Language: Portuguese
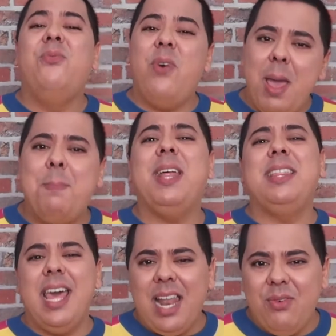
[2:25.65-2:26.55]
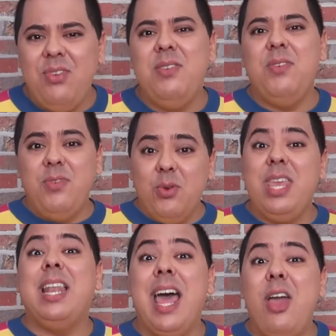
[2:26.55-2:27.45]
vai para Tel Aviv, viu?
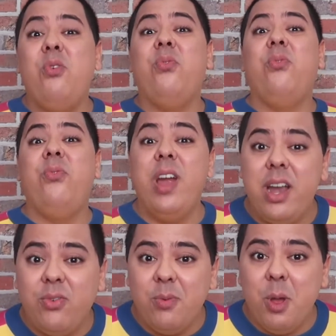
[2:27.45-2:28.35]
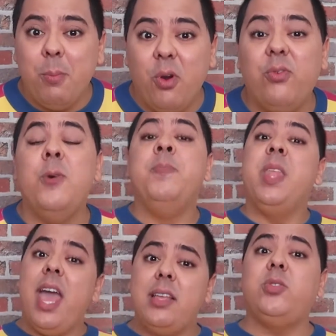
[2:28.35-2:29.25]
Que lá é o ferro, meu povo.
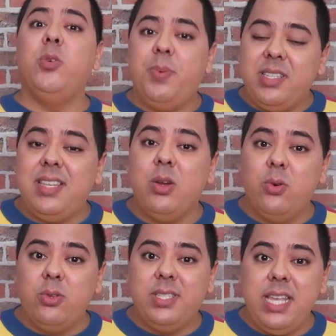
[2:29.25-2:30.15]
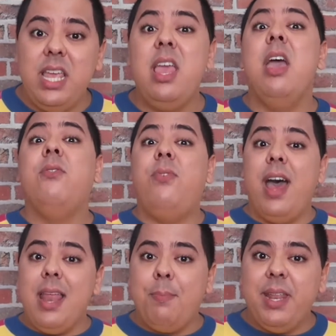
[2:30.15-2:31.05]
É super seguro, sim.
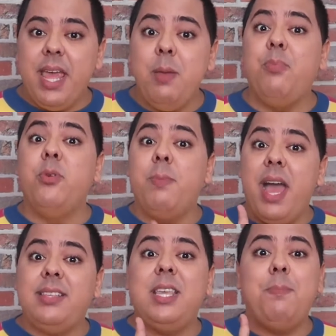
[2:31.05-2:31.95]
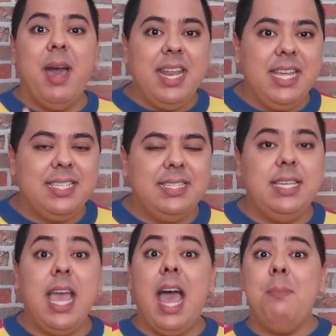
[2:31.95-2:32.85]
Vale a pena ir, por mais que pareça
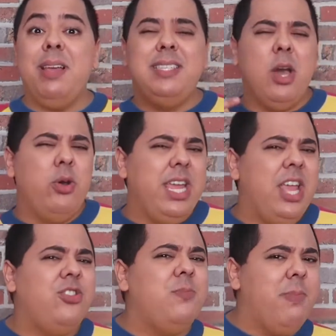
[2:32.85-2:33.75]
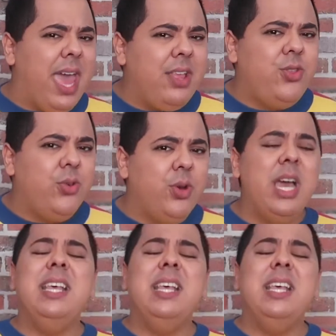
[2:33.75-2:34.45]
assim, ah, mas é Oriente Médio.